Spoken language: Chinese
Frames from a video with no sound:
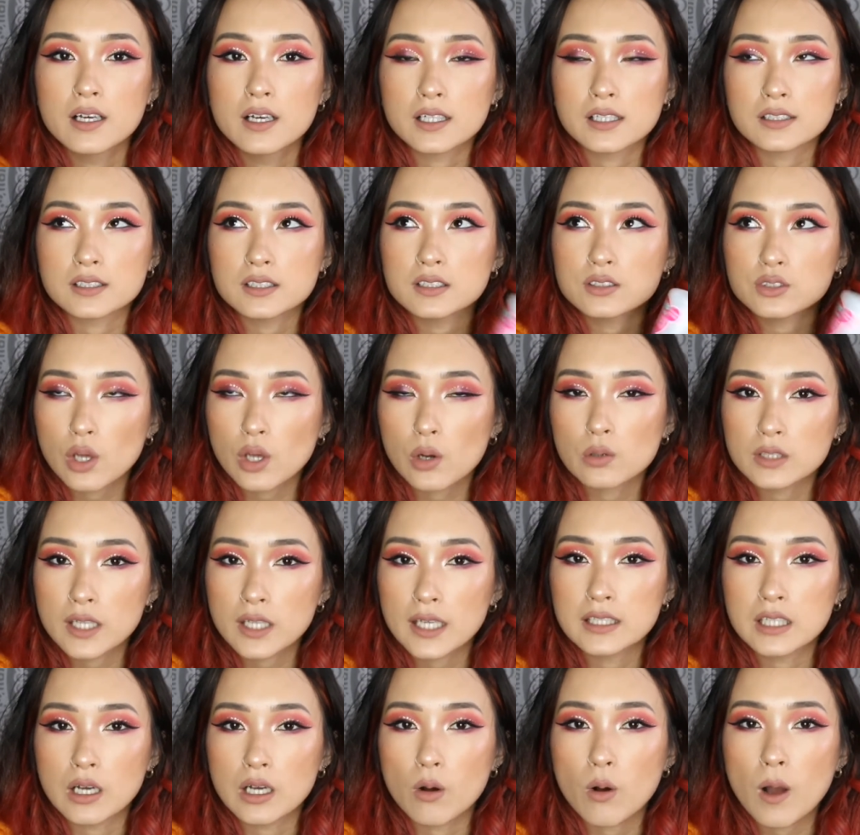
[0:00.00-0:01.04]
可是冬
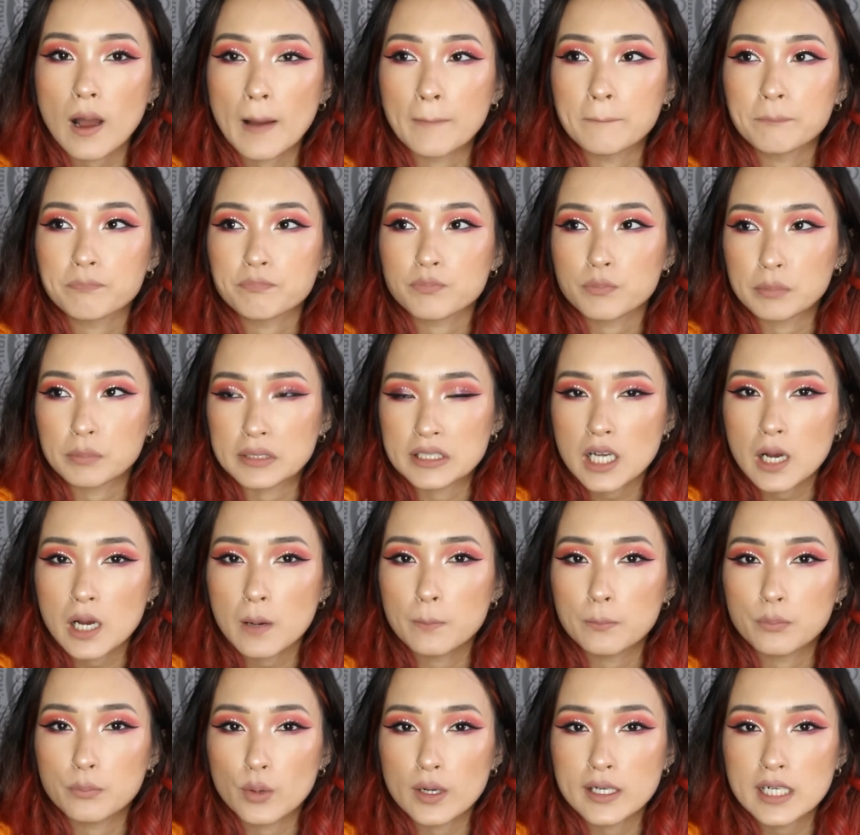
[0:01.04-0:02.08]
天的话，比较
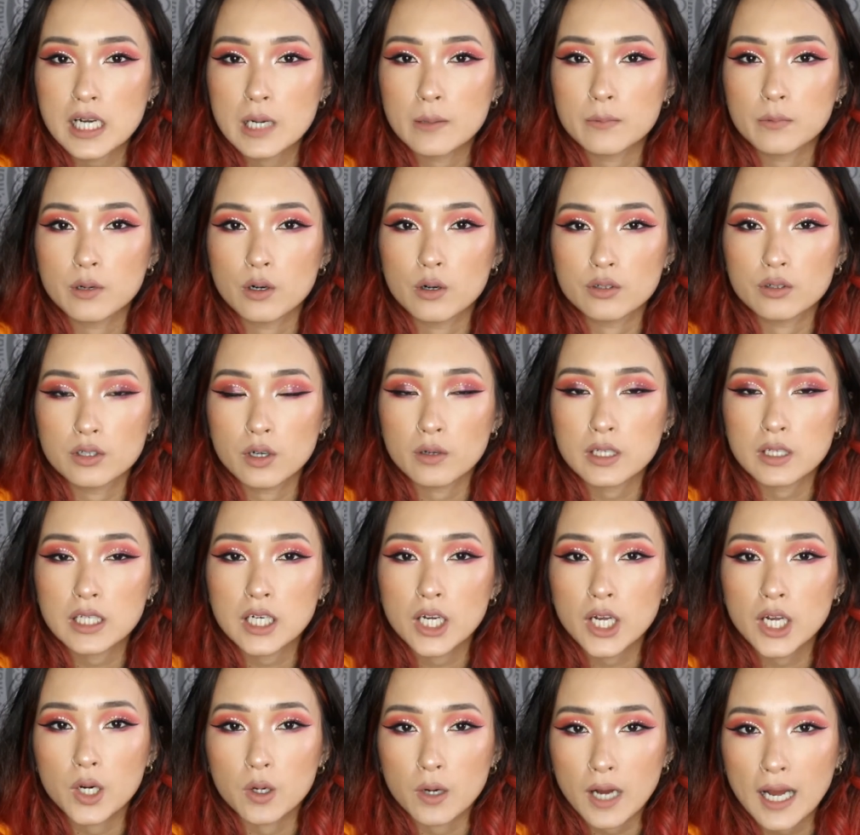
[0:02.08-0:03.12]
不会那么容易
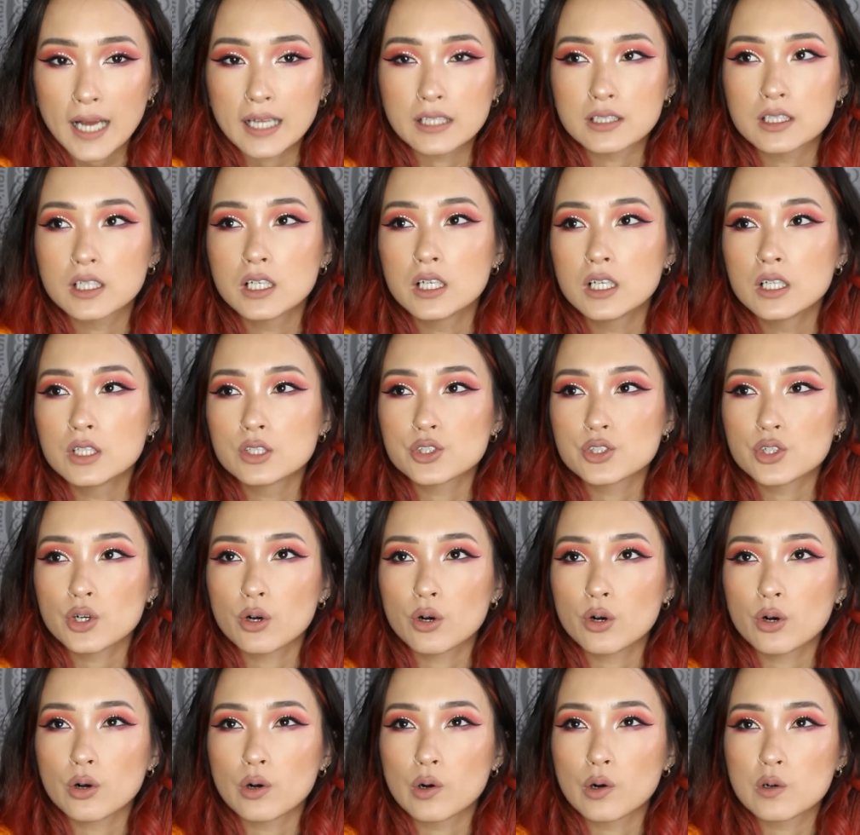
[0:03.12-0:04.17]
流汗，
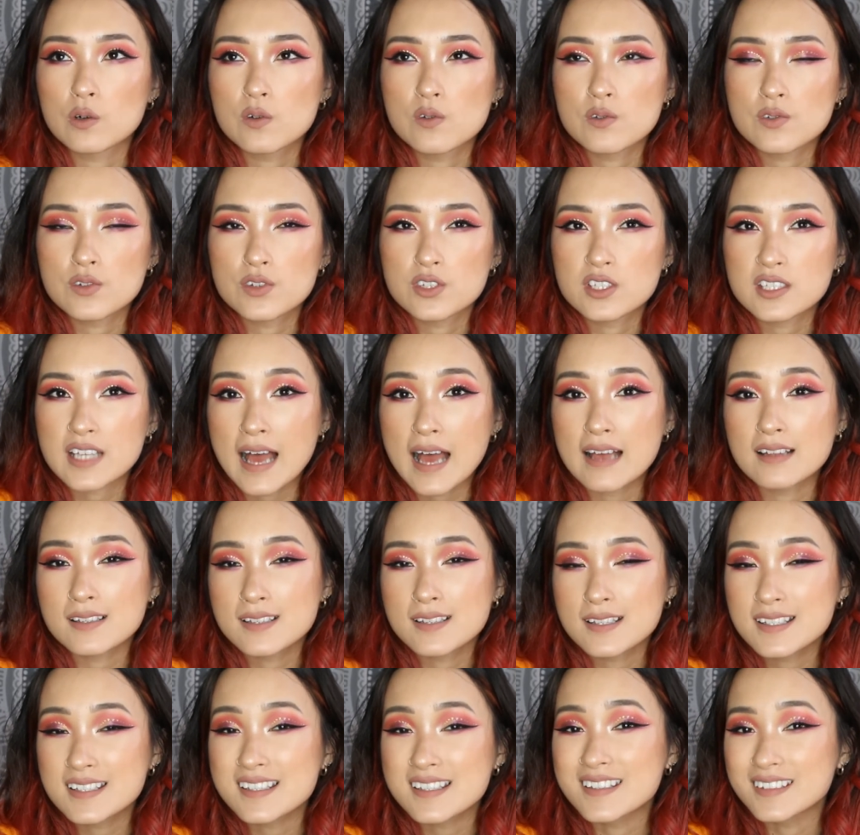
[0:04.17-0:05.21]
就三
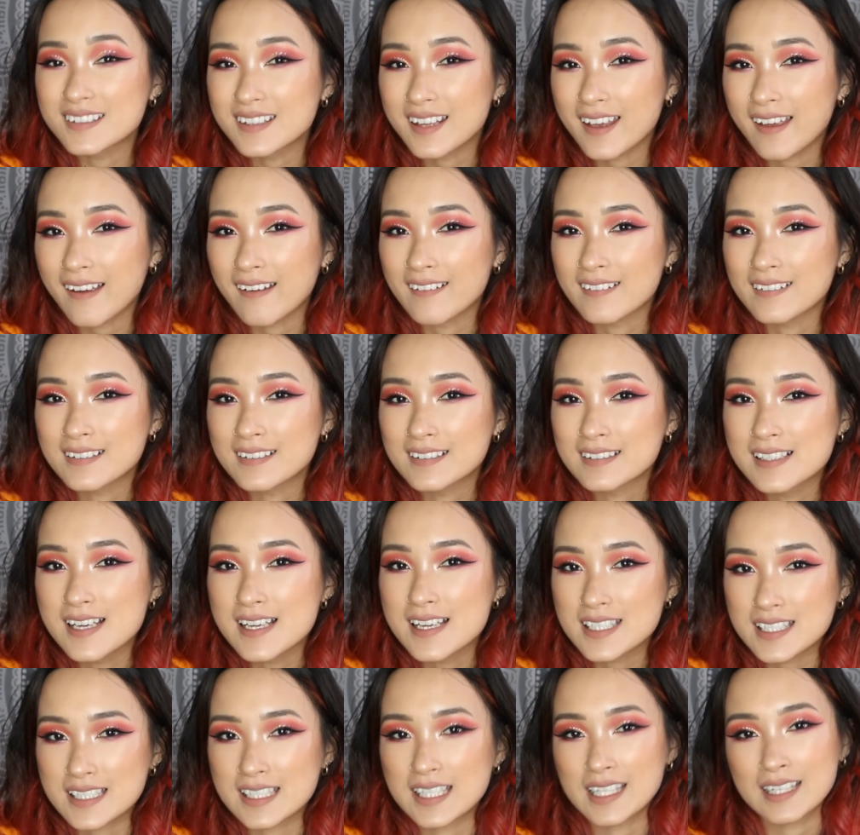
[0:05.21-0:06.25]
四天
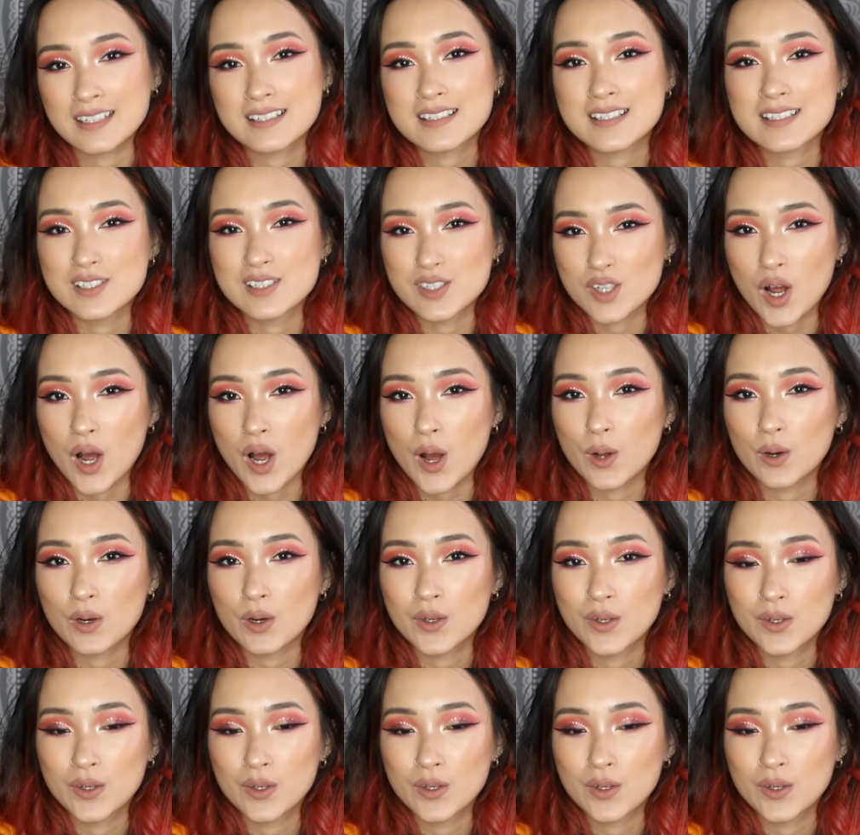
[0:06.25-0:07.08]
洗一次就好了。